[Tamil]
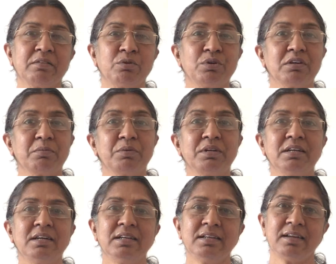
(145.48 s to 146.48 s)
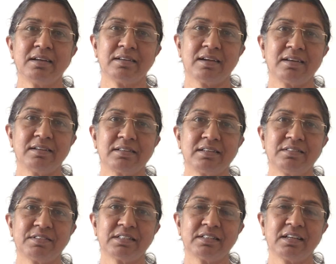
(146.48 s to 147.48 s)
உங்களுக்கு முன்னாடி நான்
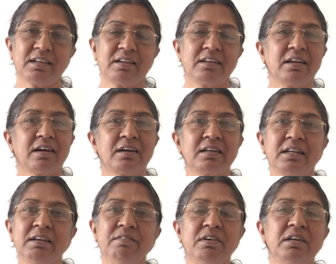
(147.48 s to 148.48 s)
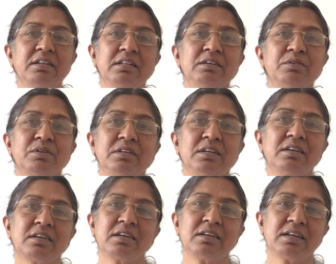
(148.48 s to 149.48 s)
ஞானத்தில் வந்தேன் நானே வாரத்தில் ஒரு
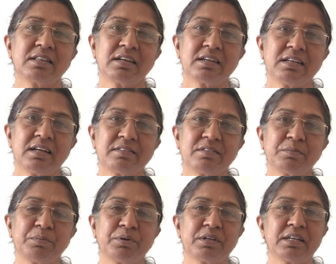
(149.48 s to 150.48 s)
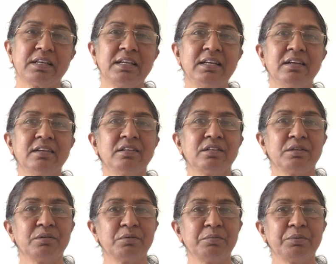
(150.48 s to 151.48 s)
நாள் ரெண்டு நாள் தான் கிளாஸுக்கு போகிறேன் நீங்கள் என்ன
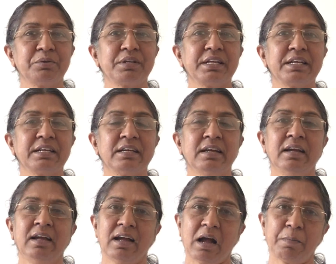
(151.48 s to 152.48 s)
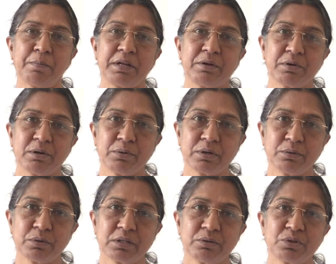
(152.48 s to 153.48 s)
தினமும் போகிறீங்க அப்படின்னு கூட
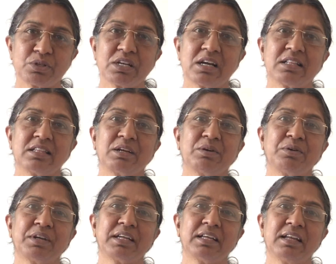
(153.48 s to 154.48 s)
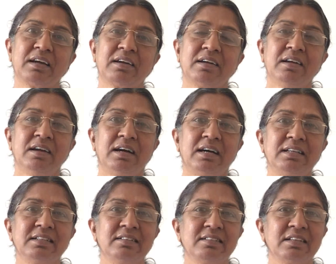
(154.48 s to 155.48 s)
உங்கள் ஊக்க உற்சாகத்தை குறைக்கலாம்
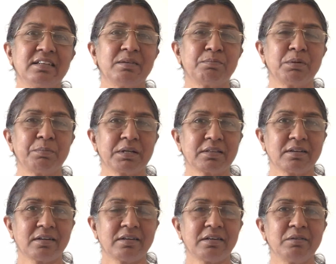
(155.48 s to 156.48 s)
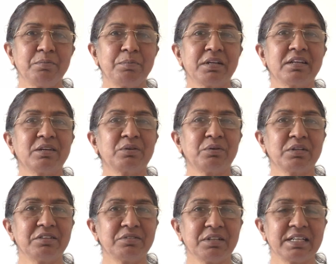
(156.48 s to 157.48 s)
அல்லது சிலர் எப்போ பார்த்தாலும் பிறரை
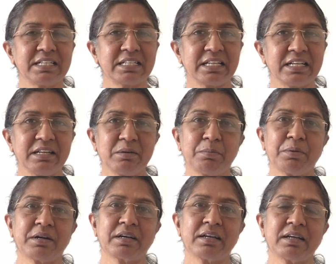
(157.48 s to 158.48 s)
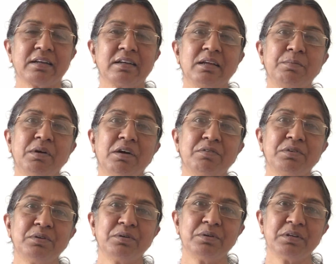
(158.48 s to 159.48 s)
குறை சொல்லிக்கிட்டே இருப்பாங்க இப்போ
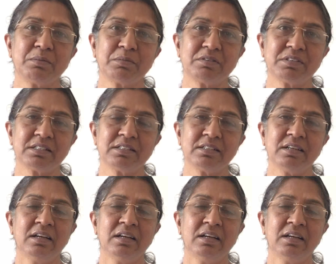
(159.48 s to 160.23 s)
அவங்களோடு நம்ம வந்து